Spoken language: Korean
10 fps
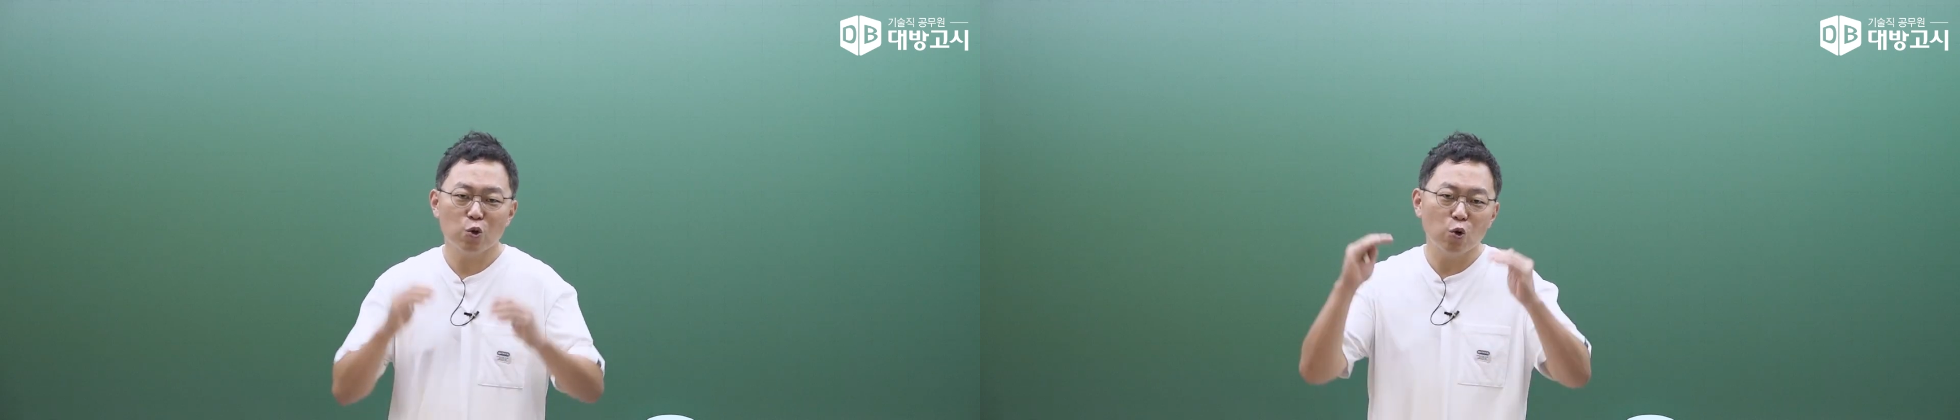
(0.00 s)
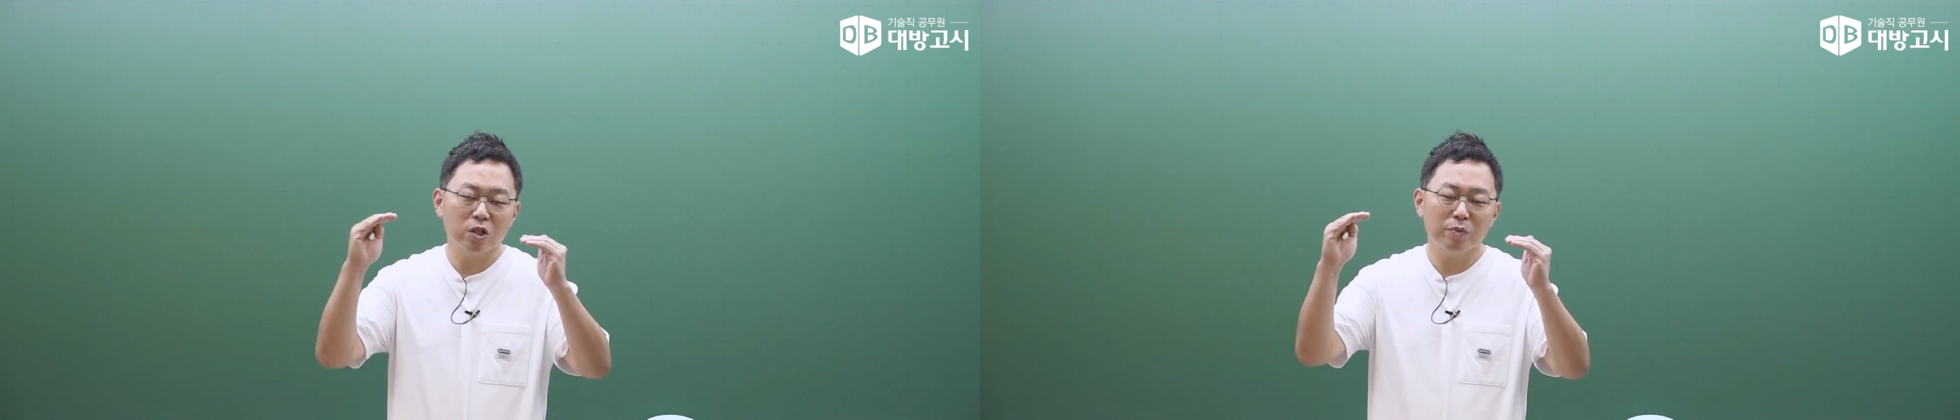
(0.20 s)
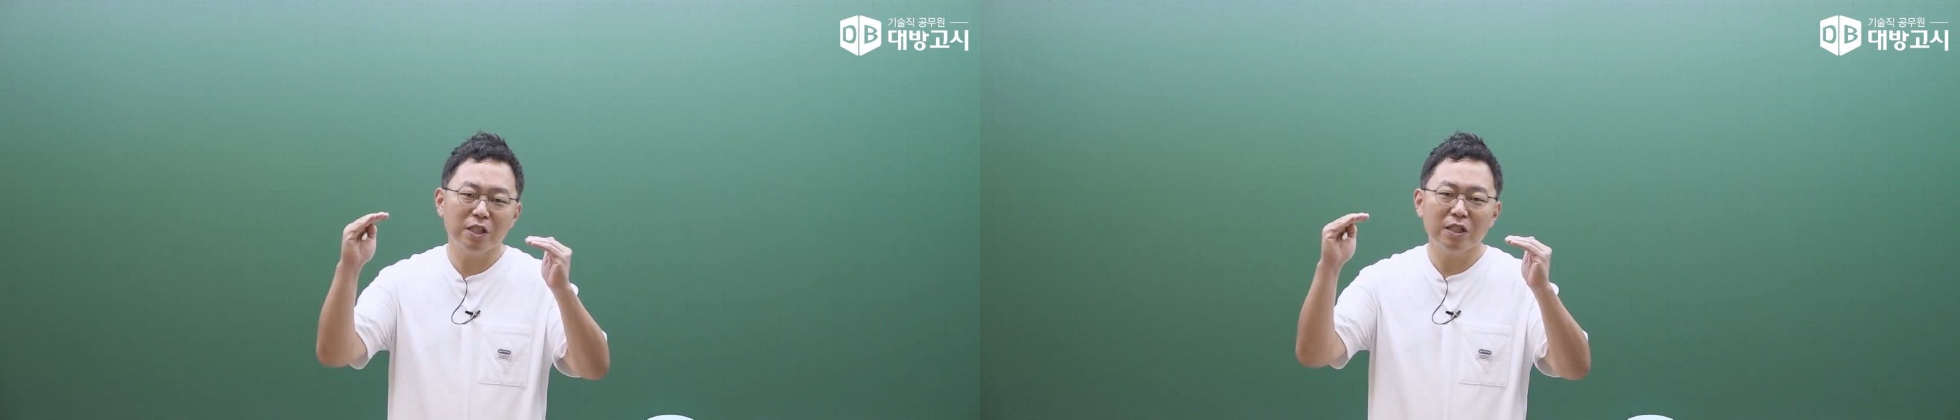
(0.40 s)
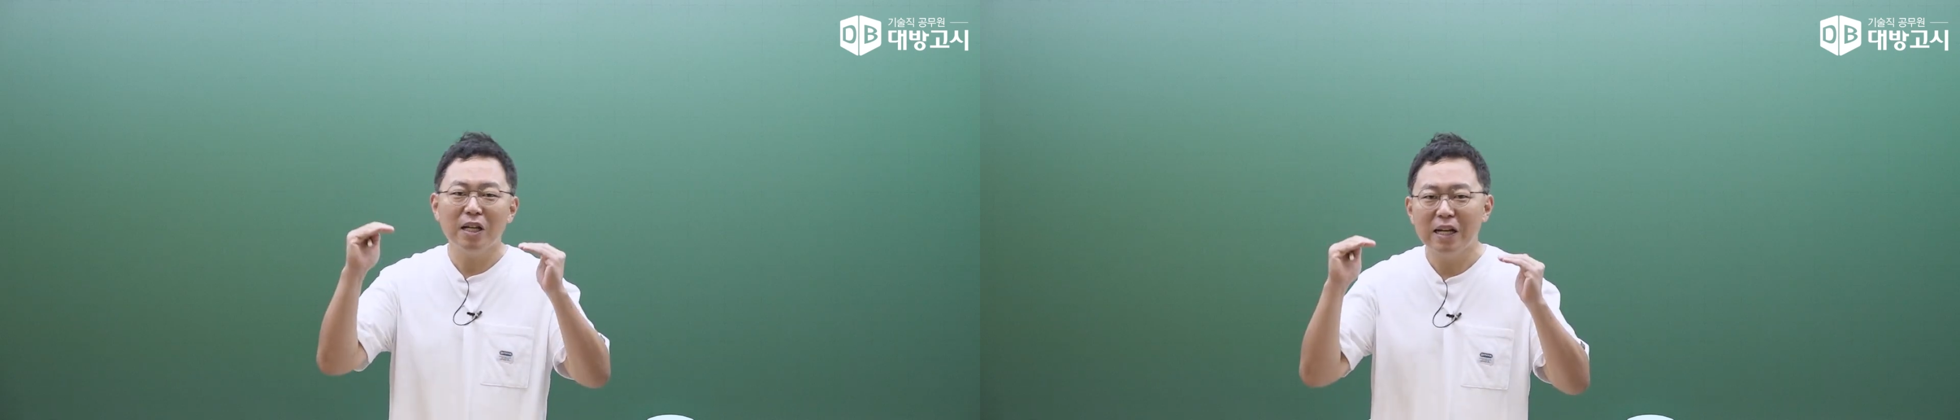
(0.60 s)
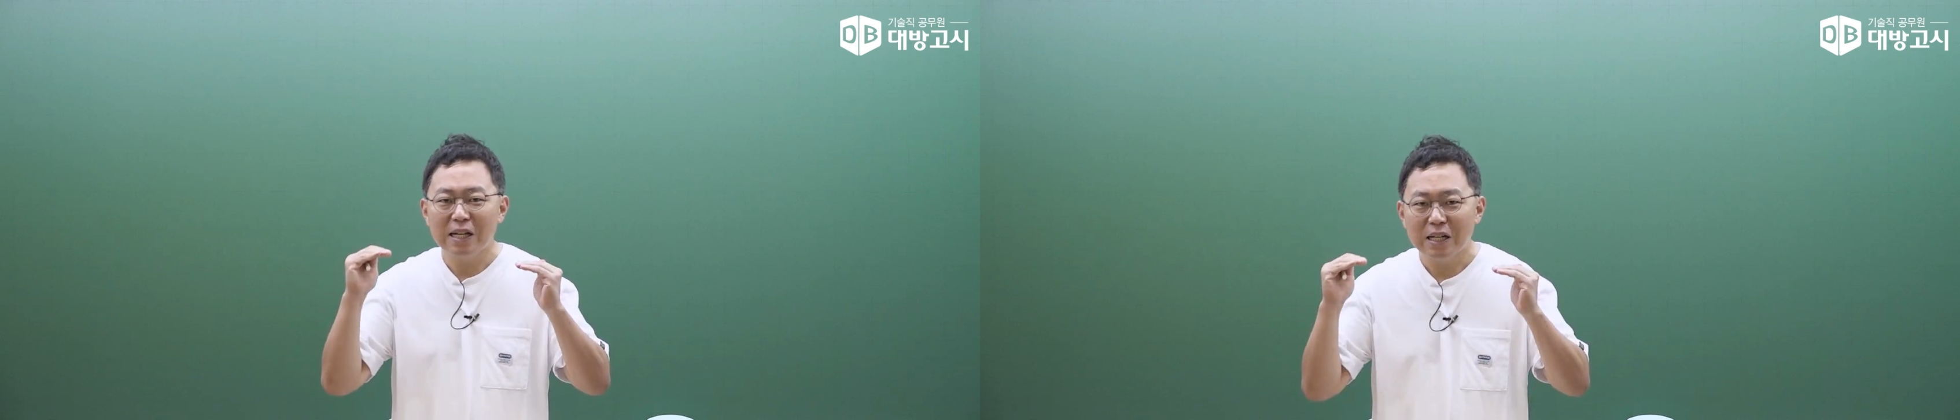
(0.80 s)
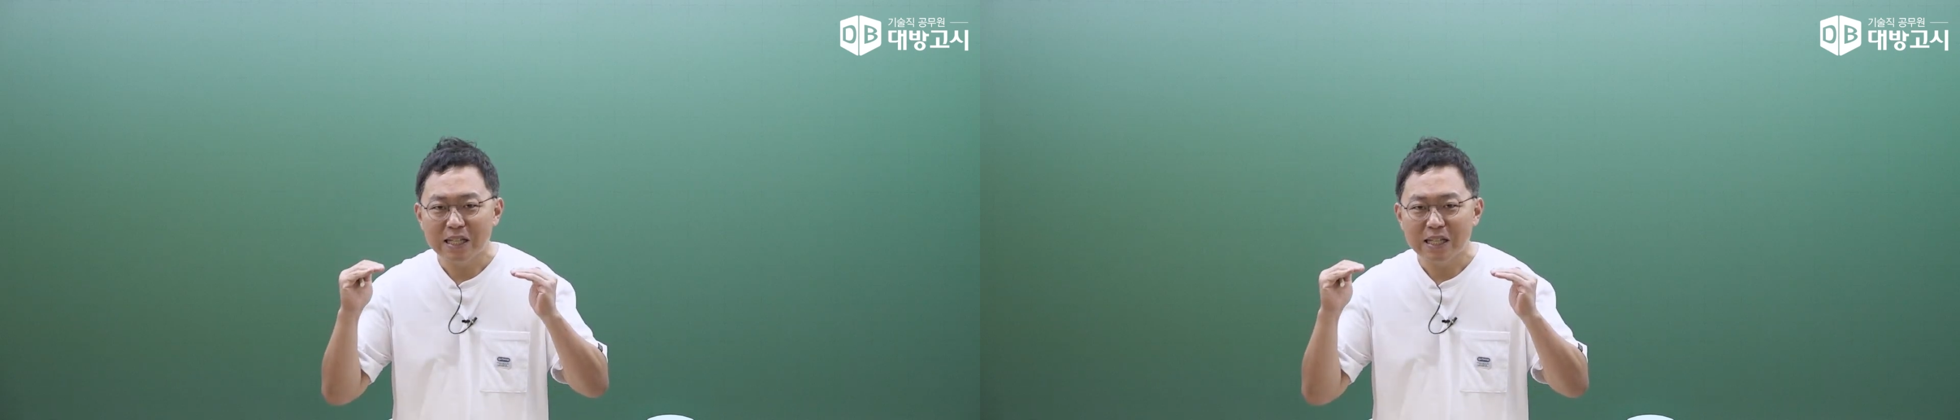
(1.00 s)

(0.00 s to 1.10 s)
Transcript: 조금은